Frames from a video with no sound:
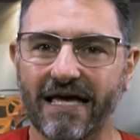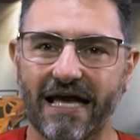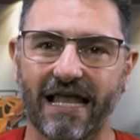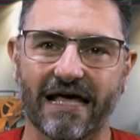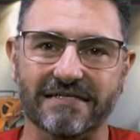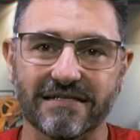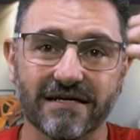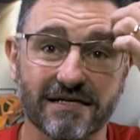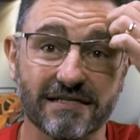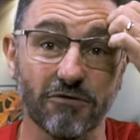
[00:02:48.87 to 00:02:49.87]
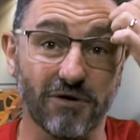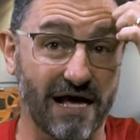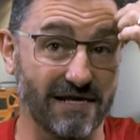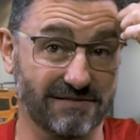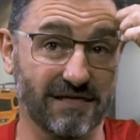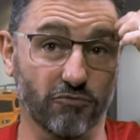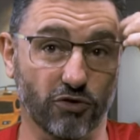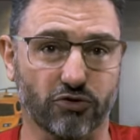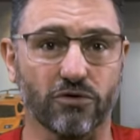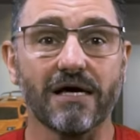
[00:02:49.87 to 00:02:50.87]
é a lasanha que não gasta
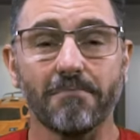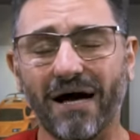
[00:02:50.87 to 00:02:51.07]
muito.